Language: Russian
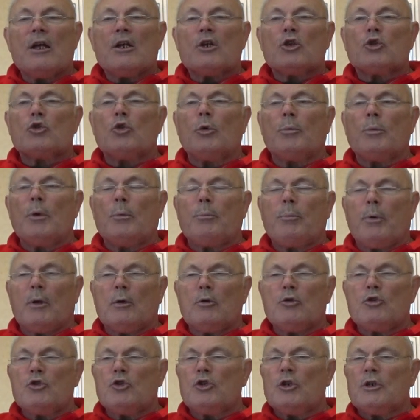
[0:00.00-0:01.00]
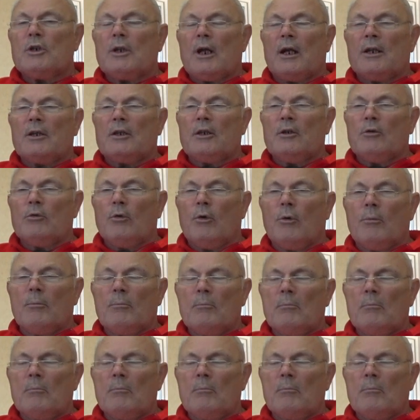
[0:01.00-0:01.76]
чтобы получить от него